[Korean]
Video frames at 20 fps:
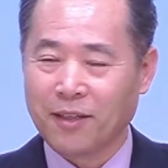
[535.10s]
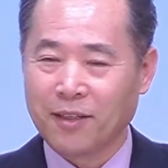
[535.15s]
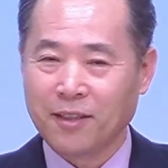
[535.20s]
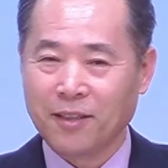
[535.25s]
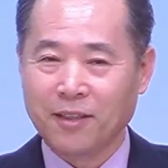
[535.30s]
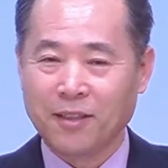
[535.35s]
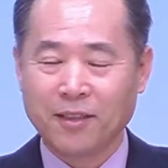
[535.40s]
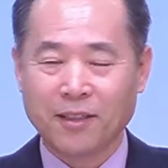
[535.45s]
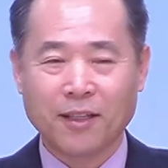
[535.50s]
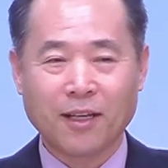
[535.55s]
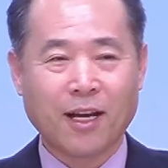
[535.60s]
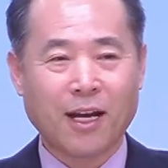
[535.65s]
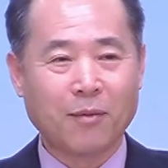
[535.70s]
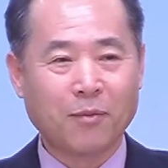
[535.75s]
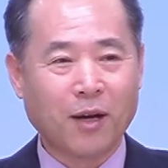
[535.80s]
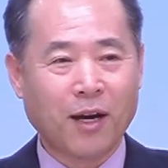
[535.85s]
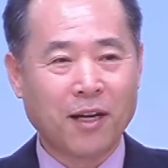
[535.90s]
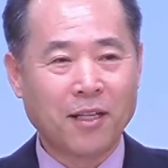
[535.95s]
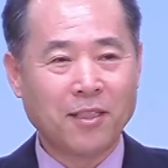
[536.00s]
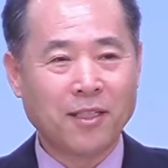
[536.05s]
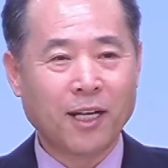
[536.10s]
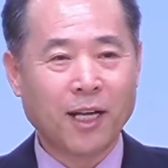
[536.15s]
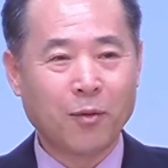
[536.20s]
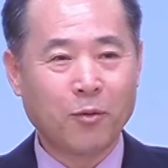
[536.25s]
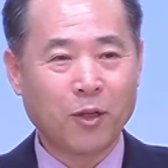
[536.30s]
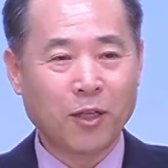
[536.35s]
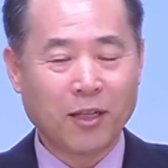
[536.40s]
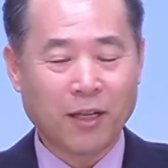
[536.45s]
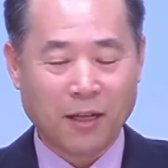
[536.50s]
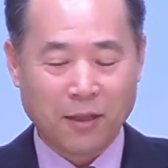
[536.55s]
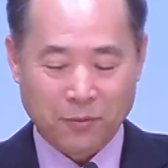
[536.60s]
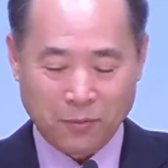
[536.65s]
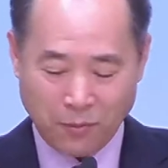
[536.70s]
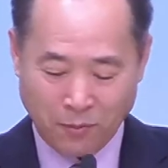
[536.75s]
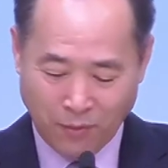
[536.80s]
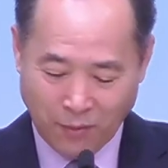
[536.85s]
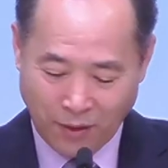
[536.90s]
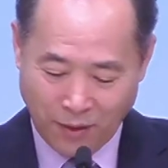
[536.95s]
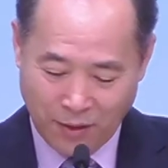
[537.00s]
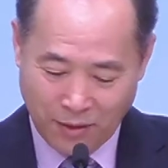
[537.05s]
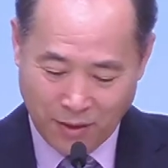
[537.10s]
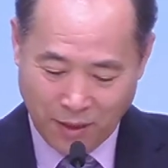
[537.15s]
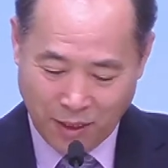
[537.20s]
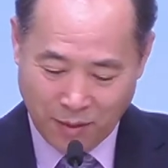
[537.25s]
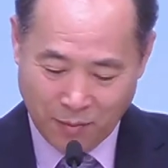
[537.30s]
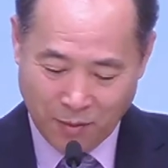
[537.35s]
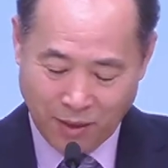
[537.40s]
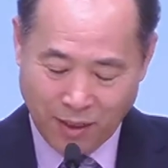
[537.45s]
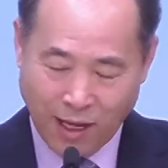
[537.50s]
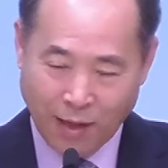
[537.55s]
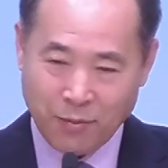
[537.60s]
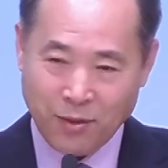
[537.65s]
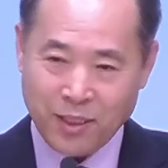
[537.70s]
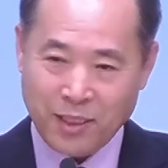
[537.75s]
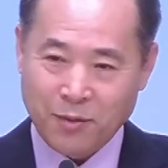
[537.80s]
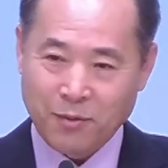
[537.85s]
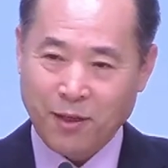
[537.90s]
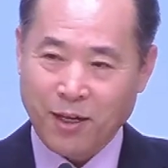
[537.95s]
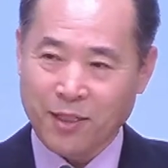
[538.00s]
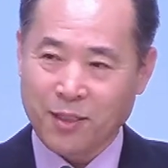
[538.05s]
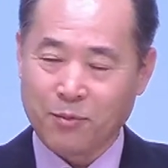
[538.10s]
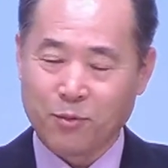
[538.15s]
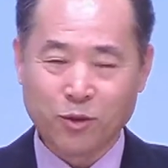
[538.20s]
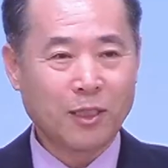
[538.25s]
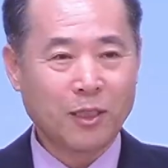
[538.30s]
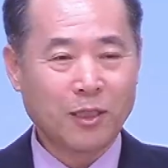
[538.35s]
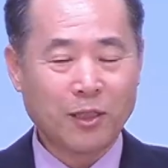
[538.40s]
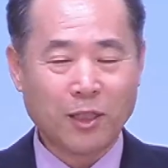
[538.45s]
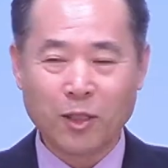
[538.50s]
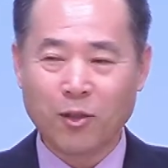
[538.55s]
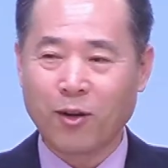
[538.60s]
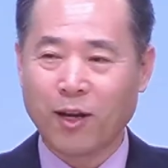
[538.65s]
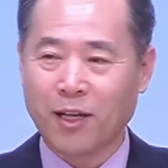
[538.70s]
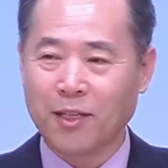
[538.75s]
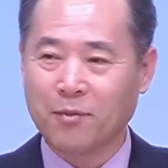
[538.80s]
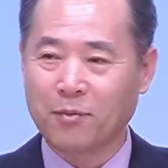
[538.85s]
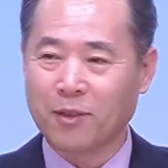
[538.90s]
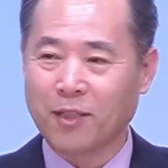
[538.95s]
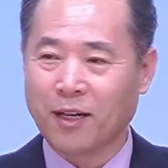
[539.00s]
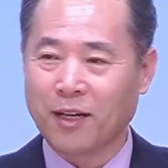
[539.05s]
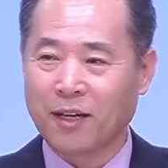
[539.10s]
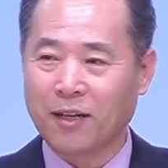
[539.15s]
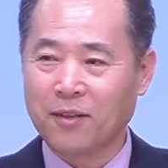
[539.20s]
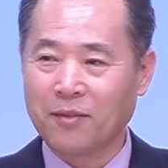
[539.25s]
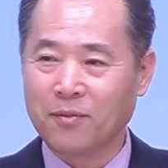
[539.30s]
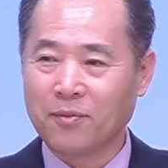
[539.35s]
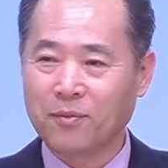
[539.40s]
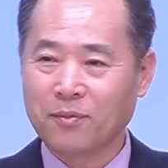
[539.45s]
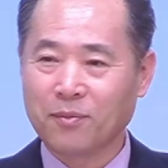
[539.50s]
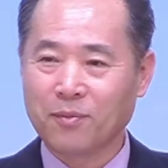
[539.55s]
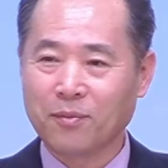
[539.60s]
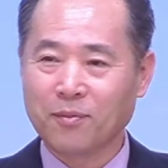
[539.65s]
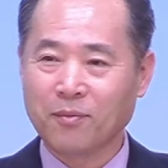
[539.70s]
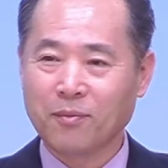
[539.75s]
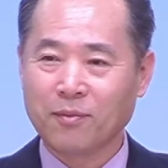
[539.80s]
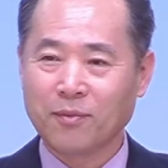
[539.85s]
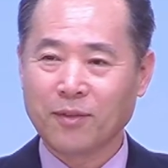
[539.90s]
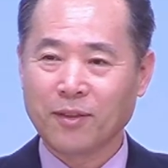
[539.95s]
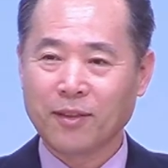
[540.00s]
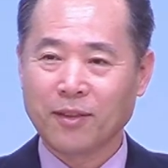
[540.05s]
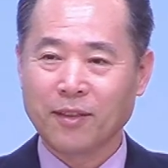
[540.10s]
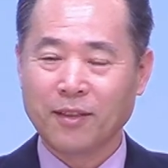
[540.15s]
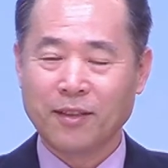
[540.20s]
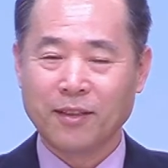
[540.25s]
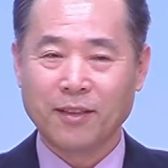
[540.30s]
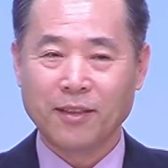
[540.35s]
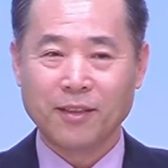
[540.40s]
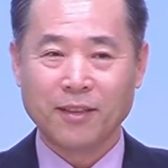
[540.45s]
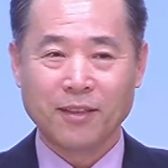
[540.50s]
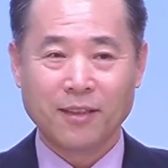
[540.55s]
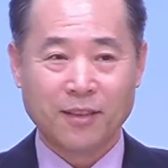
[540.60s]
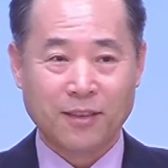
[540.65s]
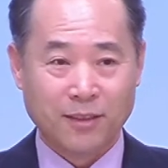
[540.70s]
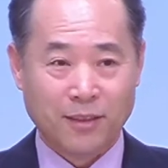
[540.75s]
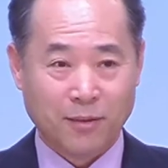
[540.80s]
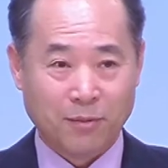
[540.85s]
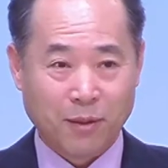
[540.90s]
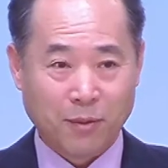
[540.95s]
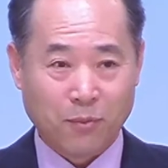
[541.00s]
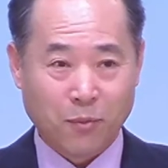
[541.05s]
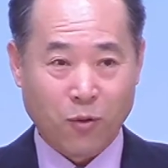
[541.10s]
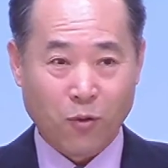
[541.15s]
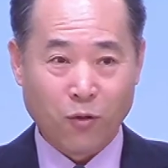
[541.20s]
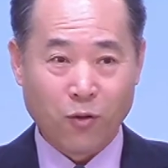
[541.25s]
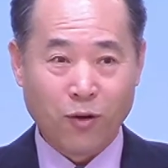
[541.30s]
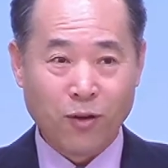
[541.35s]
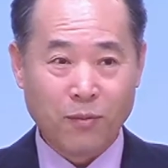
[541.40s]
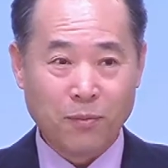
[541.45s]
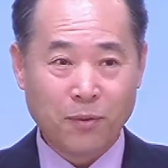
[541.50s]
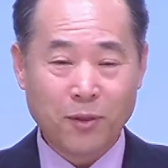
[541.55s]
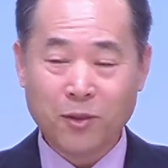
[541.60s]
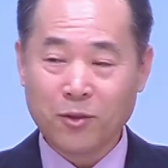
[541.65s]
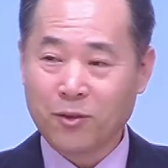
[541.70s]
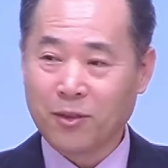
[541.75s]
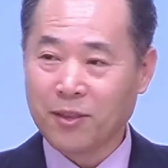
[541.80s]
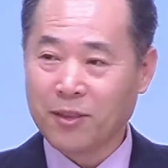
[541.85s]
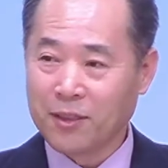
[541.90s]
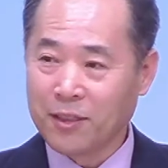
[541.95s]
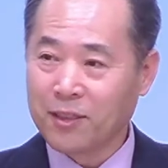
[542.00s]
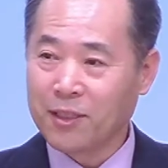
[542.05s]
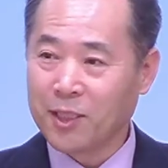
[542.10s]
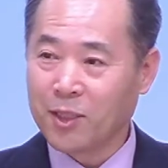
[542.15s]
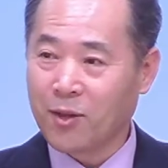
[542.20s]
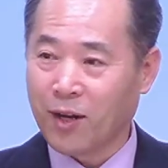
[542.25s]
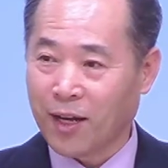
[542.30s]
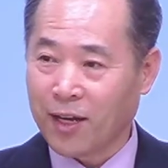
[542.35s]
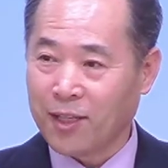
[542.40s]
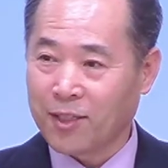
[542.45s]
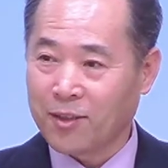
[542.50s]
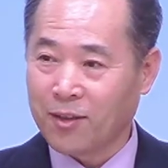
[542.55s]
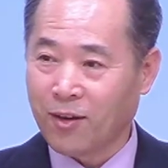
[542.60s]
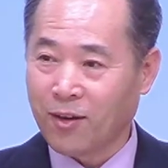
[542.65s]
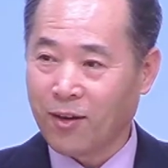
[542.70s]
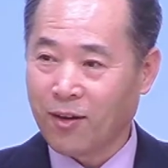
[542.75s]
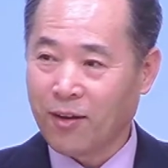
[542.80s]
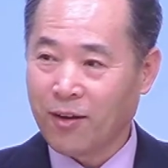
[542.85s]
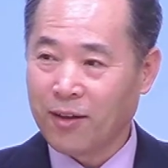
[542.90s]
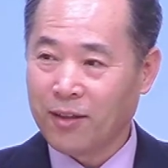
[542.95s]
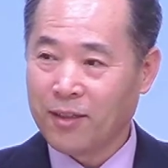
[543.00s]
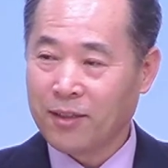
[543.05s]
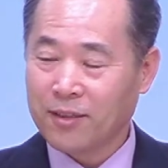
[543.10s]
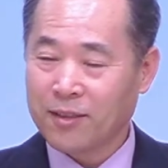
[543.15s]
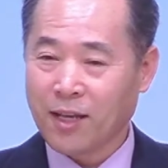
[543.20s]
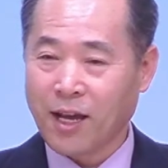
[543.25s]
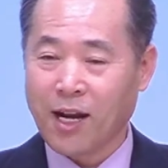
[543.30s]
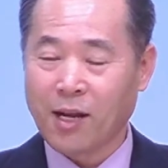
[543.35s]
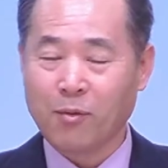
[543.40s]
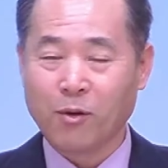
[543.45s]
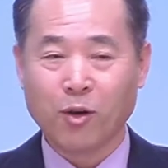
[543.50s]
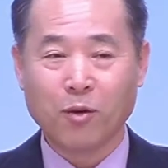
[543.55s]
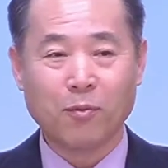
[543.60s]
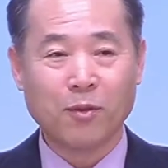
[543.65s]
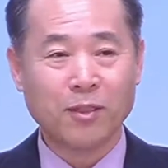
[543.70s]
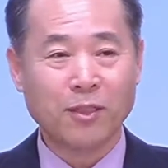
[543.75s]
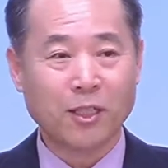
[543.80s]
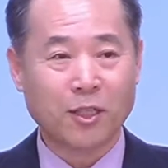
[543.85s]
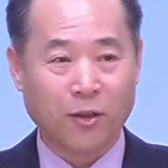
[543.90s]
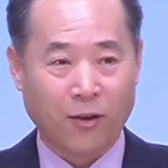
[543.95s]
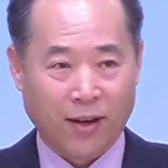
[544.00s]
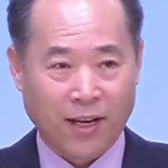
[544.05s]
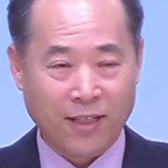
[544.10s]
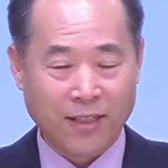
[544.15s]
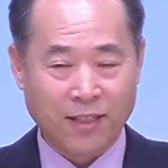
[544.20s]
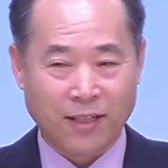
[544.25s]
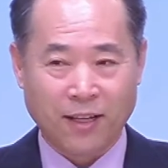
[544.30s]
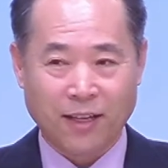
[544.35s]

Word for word: 근데 가만히 생각해 보니까 이 사람은 남의 집에 가서 무슨 기도를 하겠습니까? 그 집에 복을 빌어주는 그런 기도를 하겠죠. 사람하고 먼저 대화하기 전에